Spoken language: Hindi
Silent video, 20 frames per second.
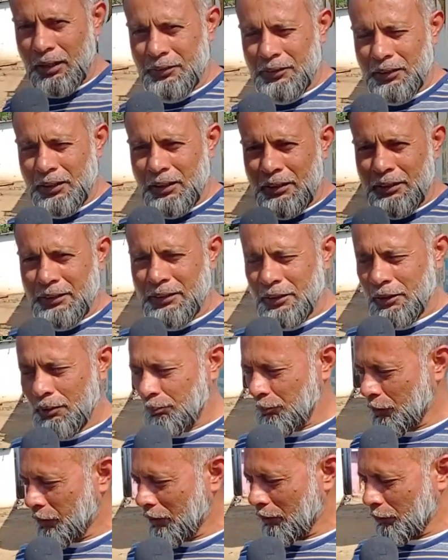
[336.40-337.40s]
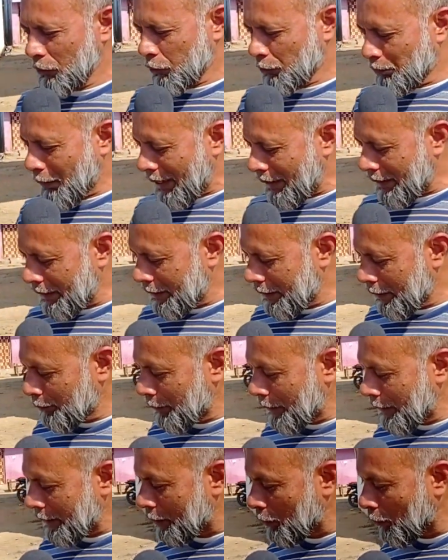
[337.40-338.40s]
अच्छा इसकी मुझे कुछ पैकेजिंग
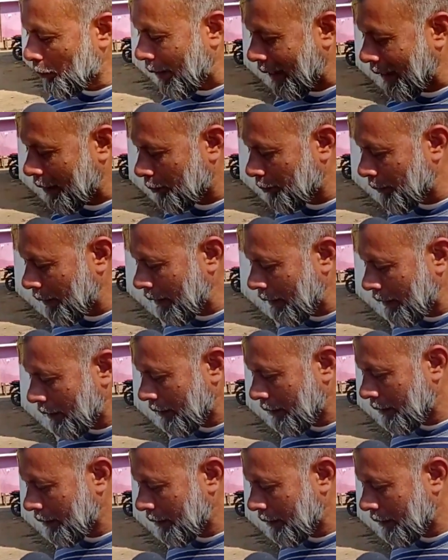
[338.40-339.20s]
भी दिख रही है पैक में है